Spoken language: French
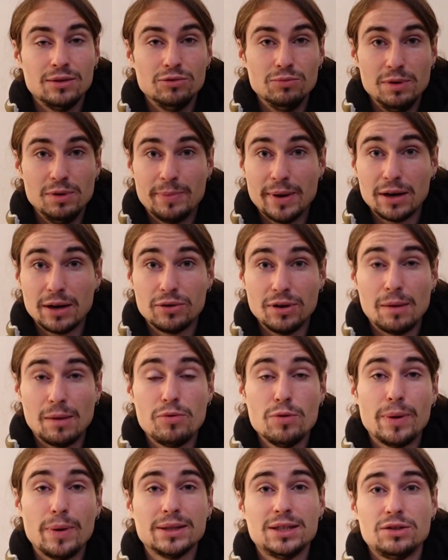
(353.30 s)
N'oublie pas que la
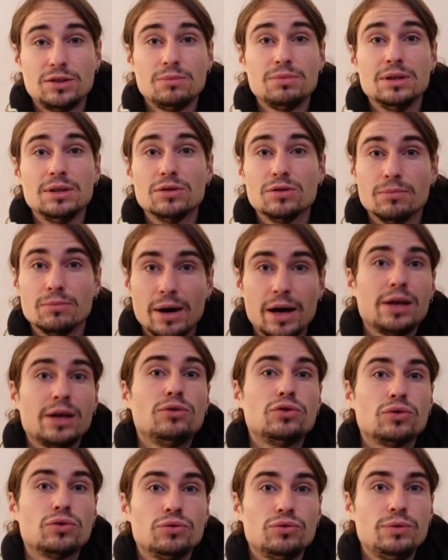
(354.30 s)
plupart des hommes qui se marient
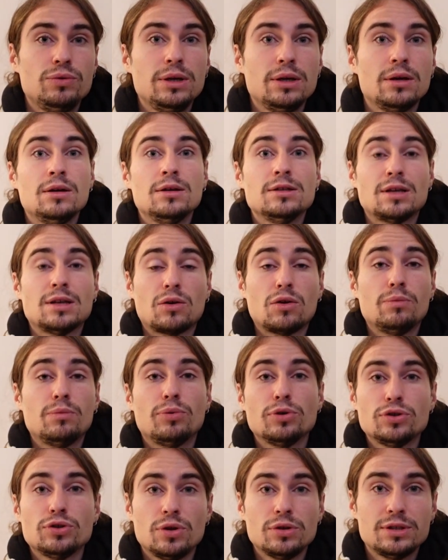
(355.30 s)
aujourd'hui,
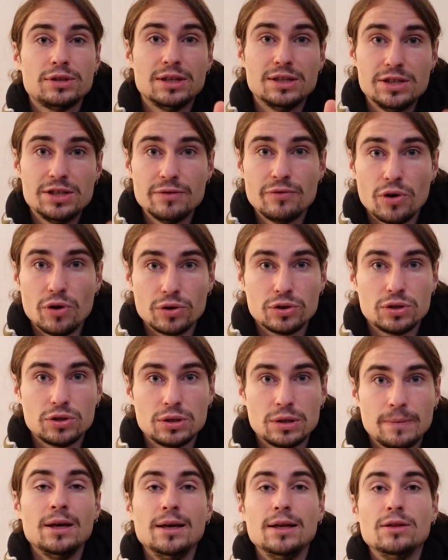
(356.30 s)
50% c'est
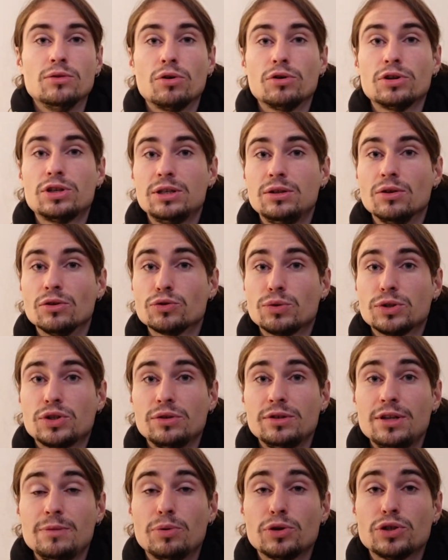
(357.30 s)
divorce. Et dans,
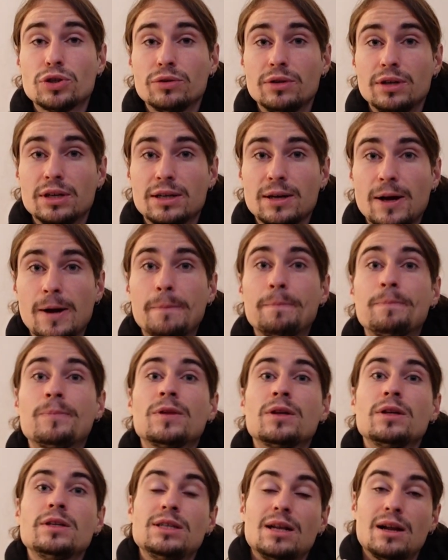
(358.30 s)
70% des cas,
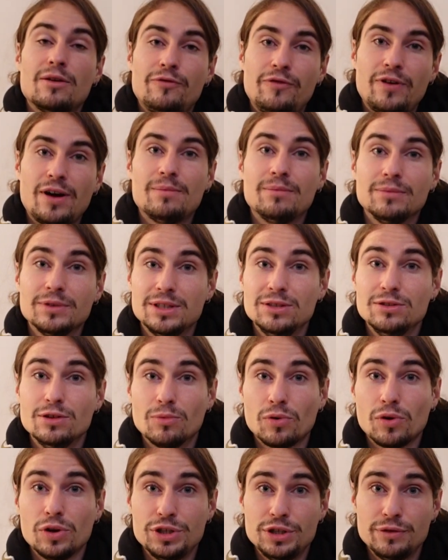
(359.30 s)
c'est la femme qui
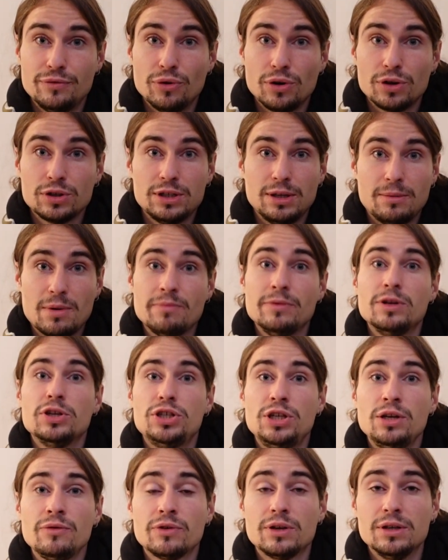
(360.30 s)
demande le divorce. Il y a même des
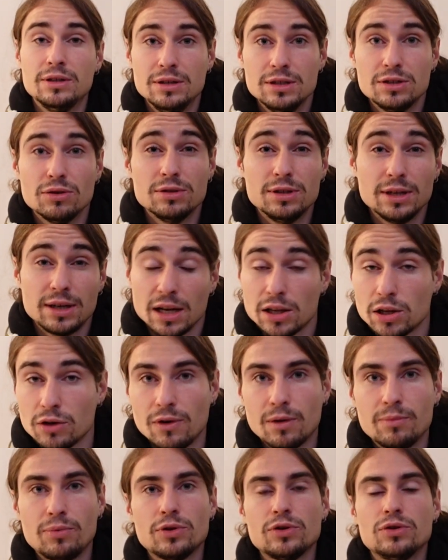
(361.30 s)
chiffres qui disent que c'est
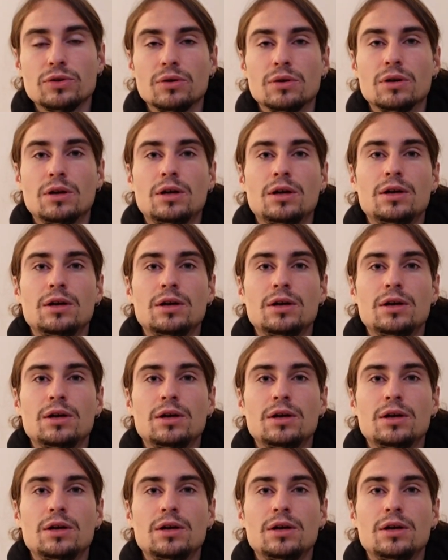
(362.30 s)
80%.